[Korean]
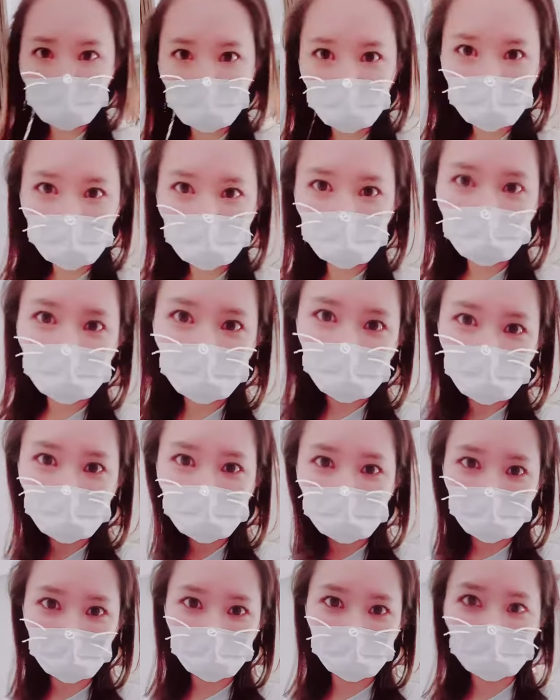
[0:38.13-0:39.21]
쓸데없이
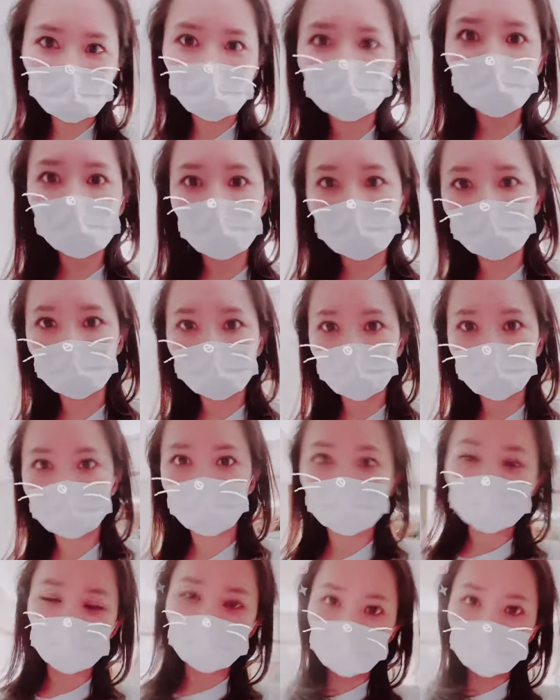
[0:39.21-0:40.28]
좋습니다.
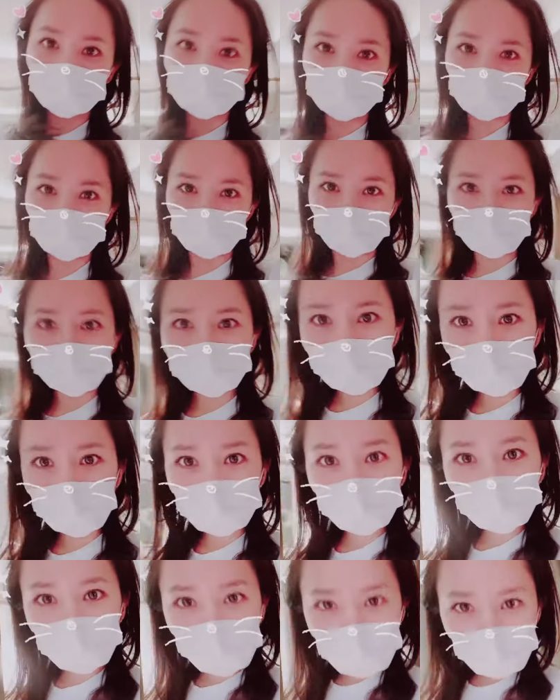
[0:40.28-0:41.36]
근데 굉장히
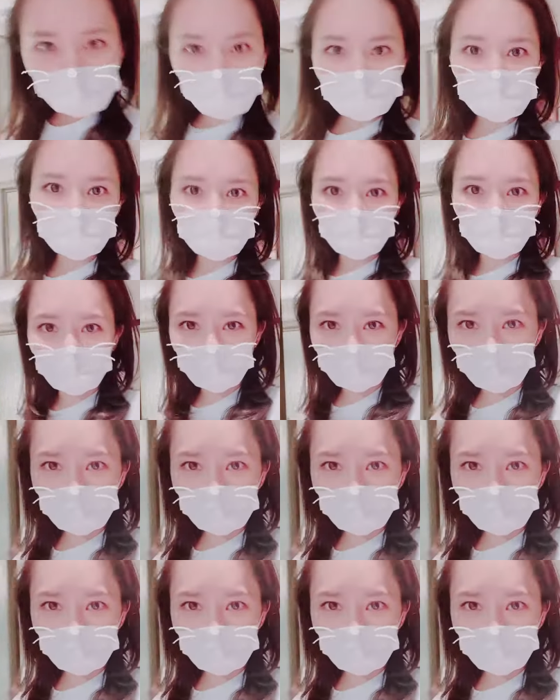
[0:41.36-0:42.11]
불친절하고